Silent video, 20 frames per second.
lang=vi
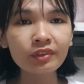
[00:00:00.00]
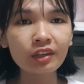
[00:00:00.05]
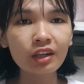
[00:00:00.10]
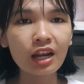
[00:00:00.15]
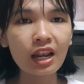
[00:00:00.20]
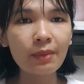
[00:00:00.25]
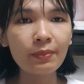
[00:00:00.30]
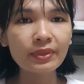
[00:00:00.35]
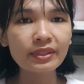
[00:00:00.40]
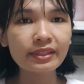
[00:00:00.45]
nên
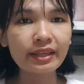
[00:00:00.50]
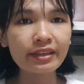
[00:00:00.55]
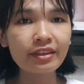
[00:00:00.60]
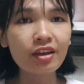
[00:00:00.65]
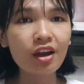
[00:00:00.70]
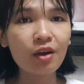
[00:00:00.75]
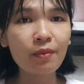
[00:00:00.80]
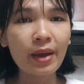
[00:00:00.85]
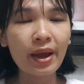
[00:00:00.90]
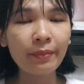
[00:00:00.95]
là mình sẽ
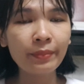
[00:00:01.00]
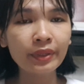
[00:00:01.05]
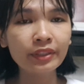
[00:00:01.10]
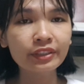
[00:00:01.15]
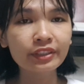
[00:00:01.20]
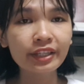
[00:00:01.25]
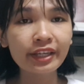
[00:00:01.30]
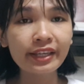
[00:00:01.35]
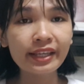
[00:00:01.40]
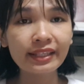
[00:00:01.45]
nhờ ba
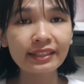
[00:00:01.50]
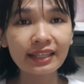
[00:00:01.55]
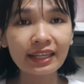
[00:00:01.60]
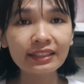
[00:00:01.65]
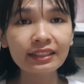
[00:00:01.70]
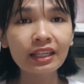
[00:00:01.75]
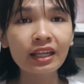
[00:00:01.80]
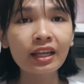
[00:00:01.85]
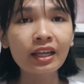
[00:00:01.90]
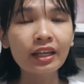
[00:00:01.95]
mình ghi danh
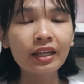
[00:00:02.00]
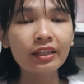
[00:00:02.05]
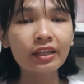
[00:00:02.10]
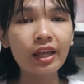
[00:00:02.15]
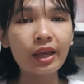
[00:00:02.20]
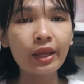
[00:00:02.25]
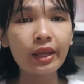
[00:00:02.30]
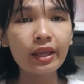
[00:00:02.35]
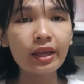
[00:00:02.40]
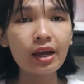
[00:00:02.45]
sách
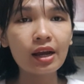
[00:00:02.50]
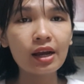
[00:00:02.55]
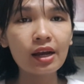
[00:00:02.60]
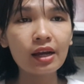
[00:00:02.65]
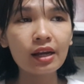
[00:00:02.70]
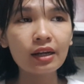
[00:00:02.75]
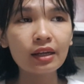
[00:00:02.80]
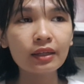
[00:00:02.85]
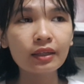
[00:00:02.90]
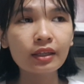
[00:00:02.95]
để
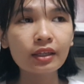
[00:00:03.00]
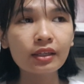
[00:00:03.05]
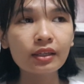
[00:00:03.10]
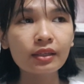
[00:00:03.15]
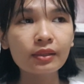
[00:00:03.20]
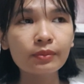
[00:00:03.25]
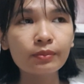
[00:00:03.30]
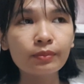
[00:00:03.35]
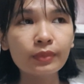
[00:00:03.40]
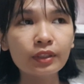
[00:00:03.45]
uh,
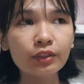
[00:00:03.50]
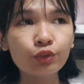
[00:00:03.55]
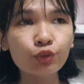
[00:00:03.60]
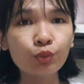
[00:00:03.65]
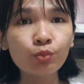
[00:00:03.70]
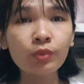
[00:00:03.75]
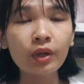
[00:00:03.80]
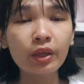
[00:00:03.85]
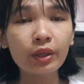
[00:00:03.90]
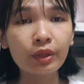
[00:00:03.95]
mình
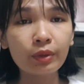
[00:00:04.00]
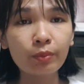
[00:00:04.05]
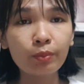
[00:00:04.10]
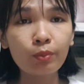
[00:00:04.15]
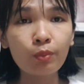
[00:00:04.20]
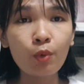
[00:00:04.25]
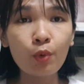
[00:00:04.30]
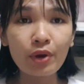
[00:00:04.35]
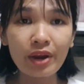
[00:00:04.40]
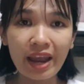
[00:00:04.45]
chuẩn bị
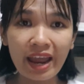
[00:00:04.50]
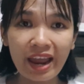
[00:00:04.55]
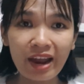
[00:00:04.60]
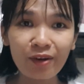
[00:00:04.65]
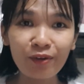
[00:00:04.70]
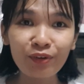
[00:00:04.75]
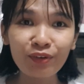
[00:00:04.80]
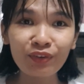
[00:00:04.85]
mua gạo